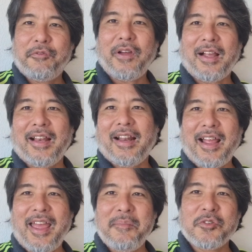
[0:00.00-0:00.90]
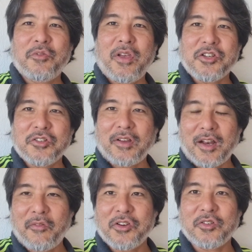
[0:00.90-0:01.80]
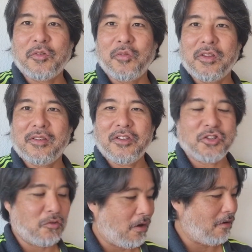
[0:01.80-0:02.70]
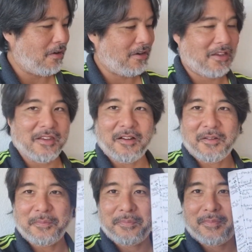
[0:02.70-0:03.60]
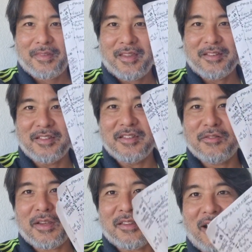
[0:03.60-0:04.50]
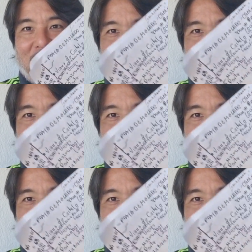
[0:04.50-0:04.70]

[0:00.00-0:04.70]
Fala galera, Emerson Viajando do canal Viajando com vocês. Chegou a hora aqui, ó, desvendar